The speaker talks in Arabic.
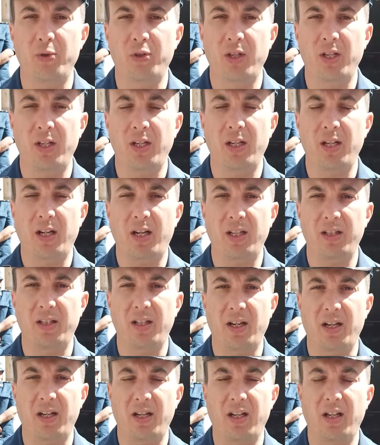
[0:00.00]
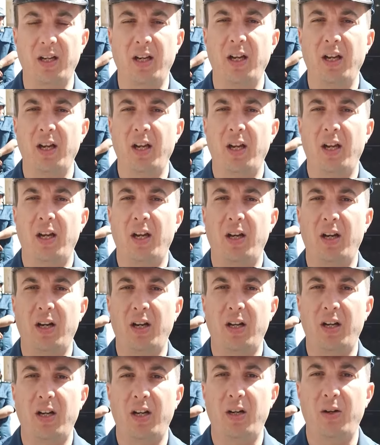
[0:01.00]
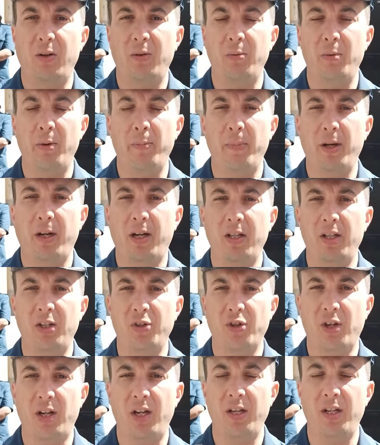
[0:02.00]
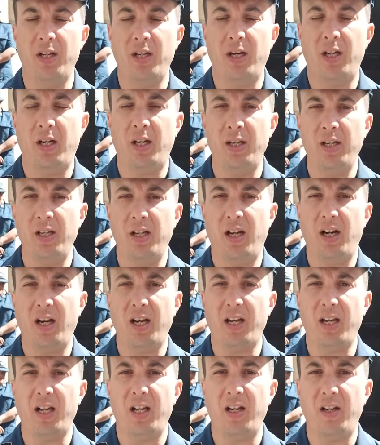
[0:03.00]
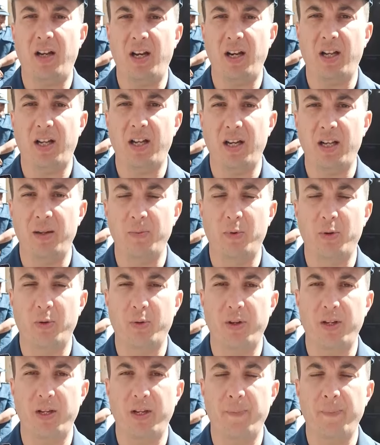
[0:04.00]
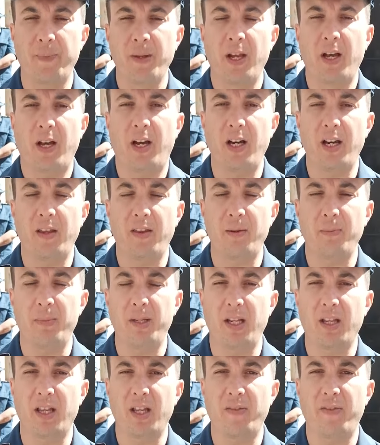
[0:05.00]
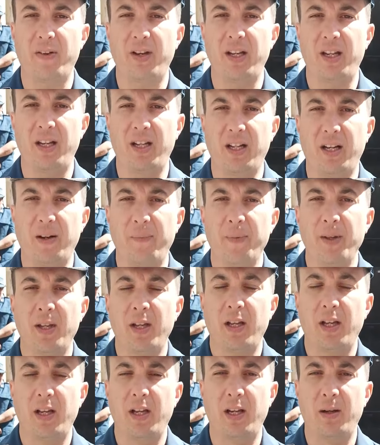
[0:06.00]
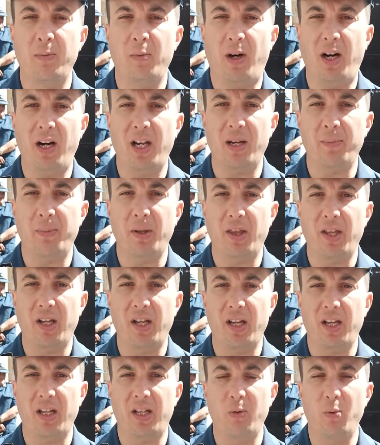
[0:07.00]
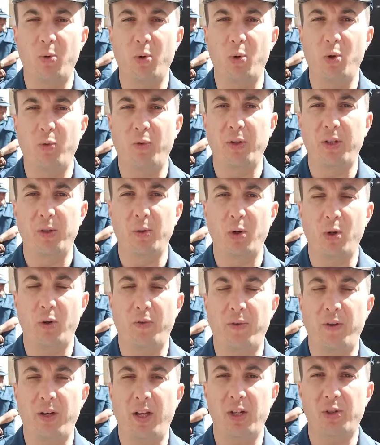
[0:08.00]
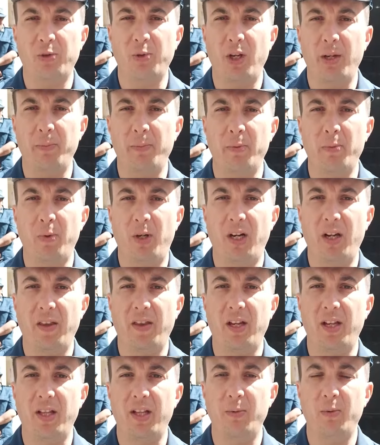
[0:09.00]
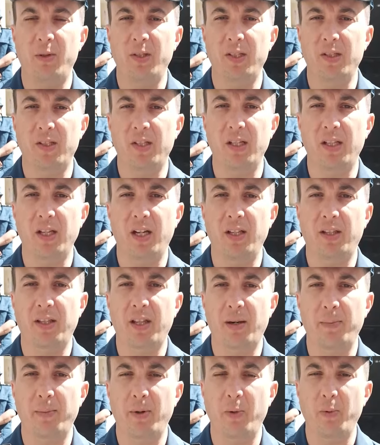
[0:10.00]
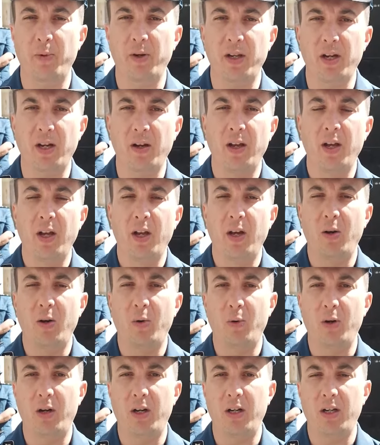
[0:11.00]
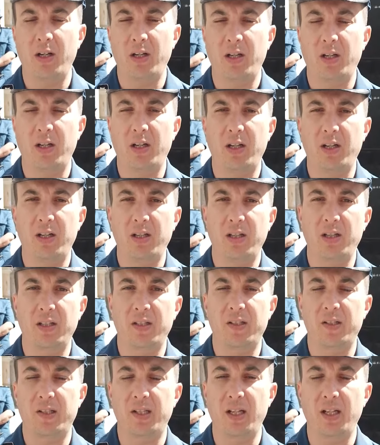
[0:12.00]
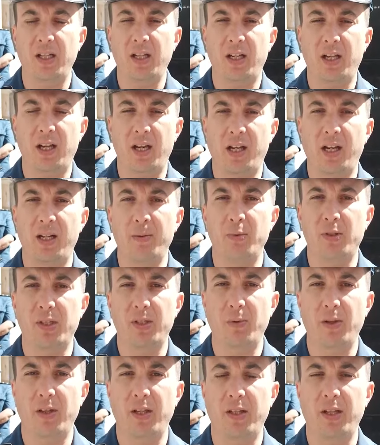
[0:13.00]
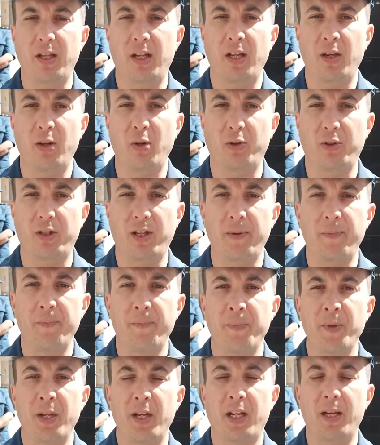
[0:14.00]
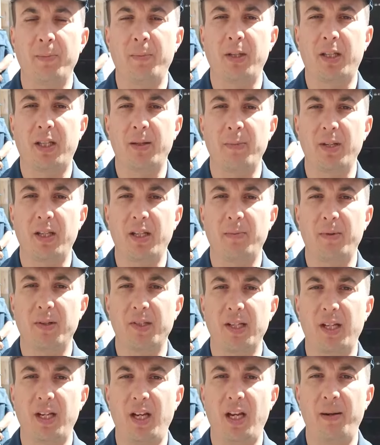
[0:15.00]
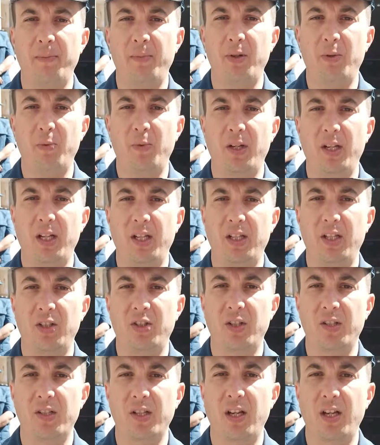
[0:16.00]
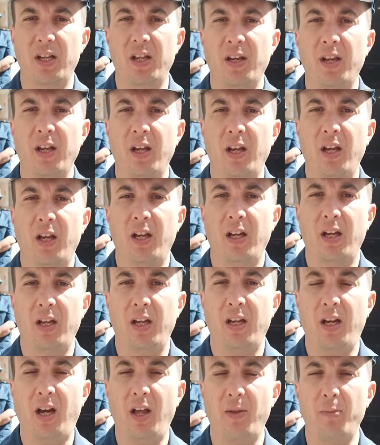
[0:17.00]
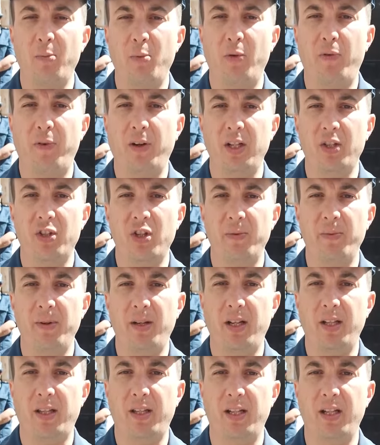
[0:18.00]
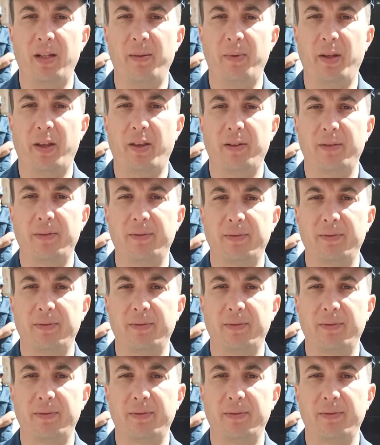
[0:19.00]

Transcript: فجائي لا قدر الله آه، ومما قد ينجر عنه عن أرقى الحركة المرورية ايضا بالاضافه الى آه، محاربه ظاهره الوقوف والتوقف العشوائي بمنحازات المؤسسات التربويه وتسهيل آه، الحركه على مستوى ذات النقطه كما تتمنى مصالح امن ولايه الجزائر آه، حظ موفق لجميع التلاميذ